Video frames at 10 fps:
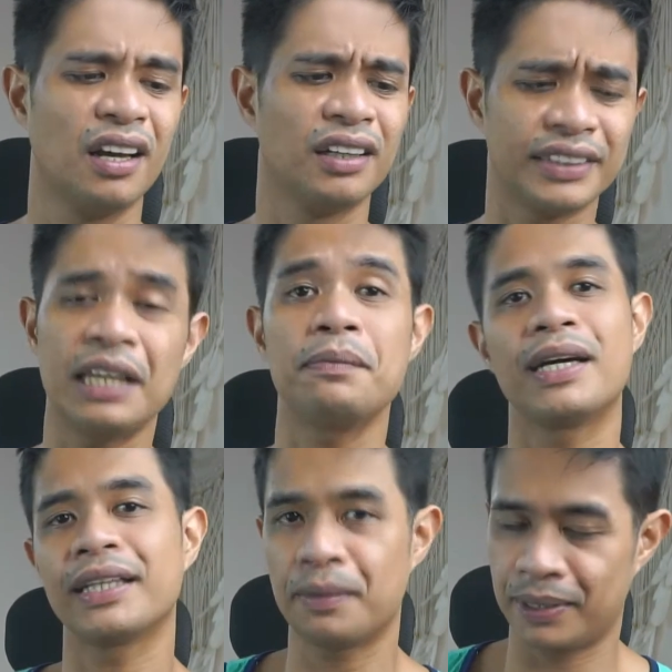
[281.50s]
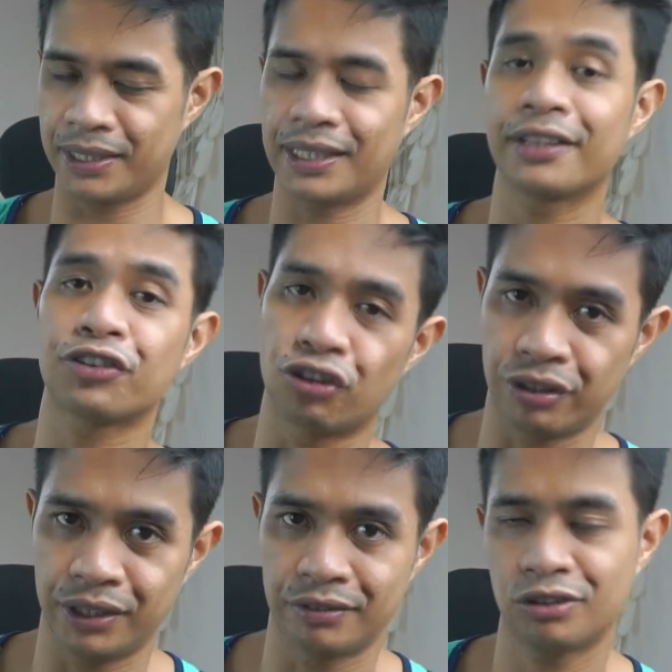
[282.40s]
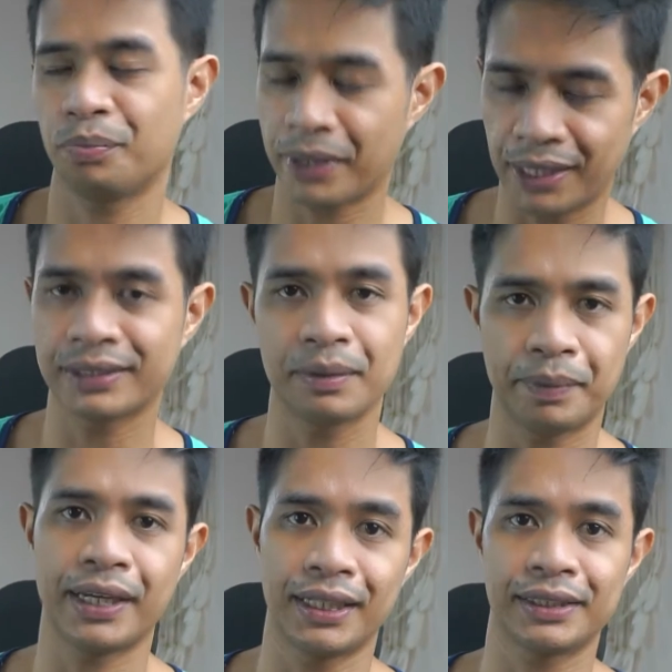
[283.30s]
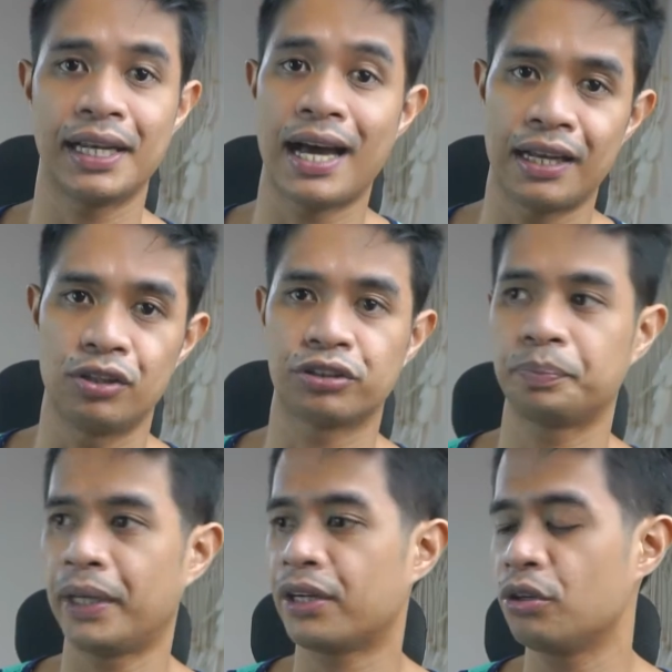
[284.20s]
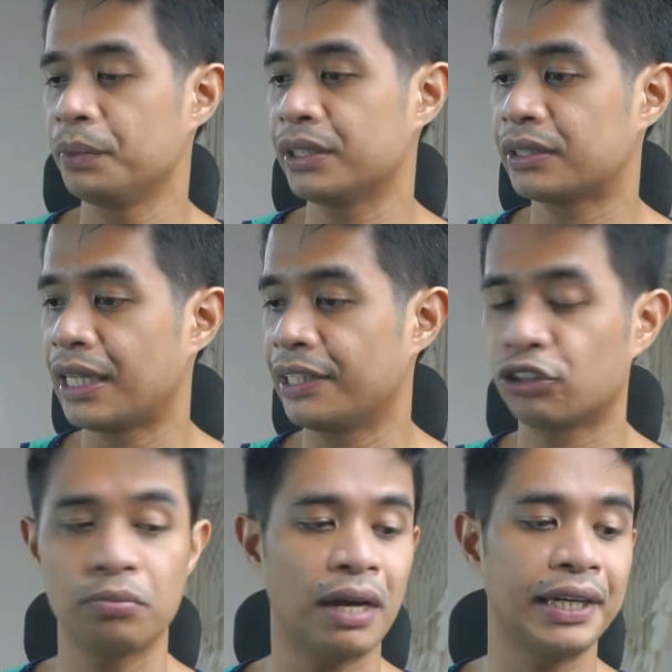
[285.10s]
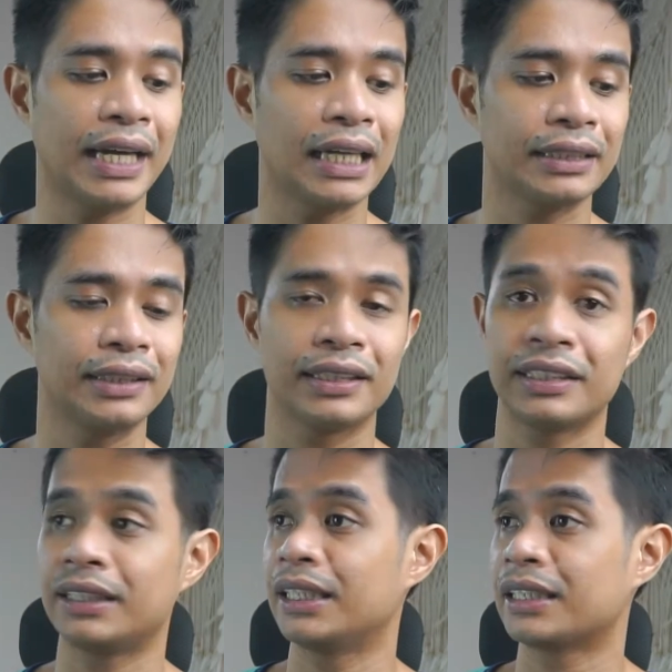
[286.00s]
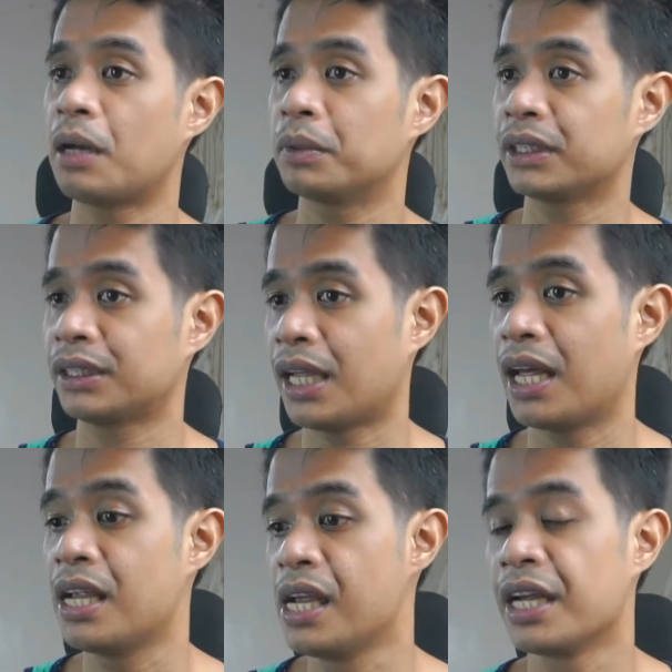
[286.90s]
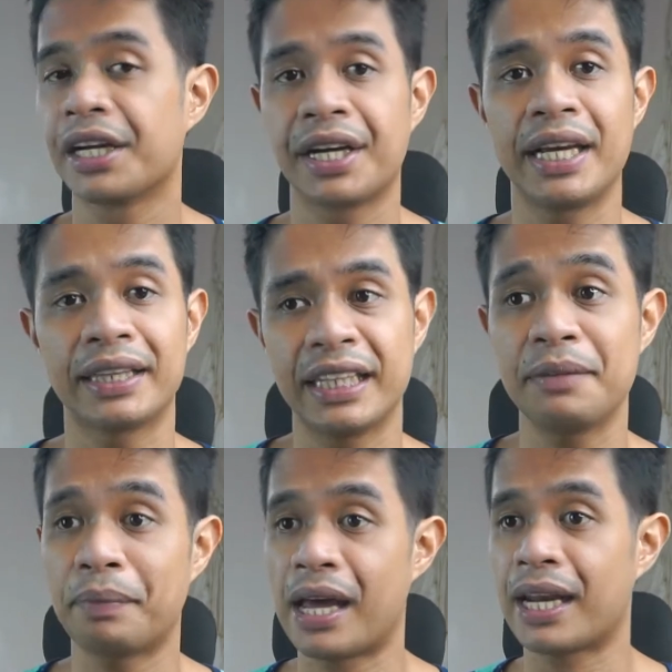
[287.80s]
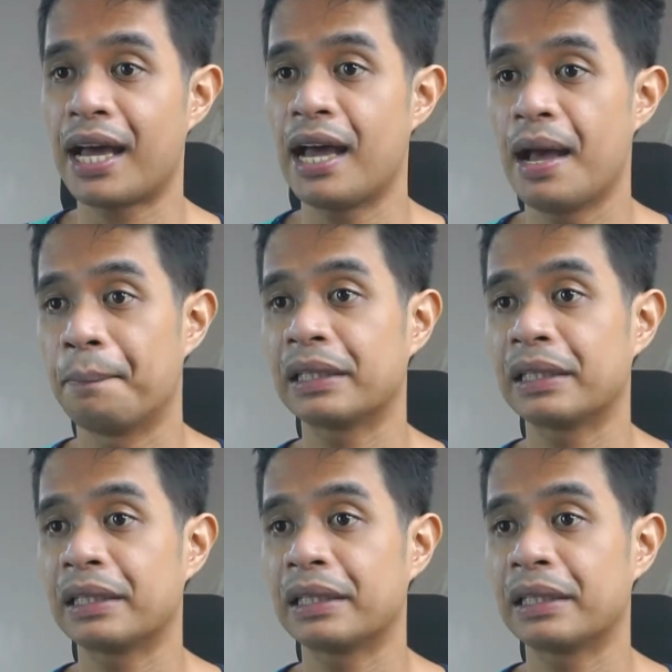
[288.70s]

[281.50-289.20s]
Same lang naman yan ng taurine. So, parehas na parehas sila halos. Pero minsan, itong malic acid kasi sinasama siya sa creatine para mas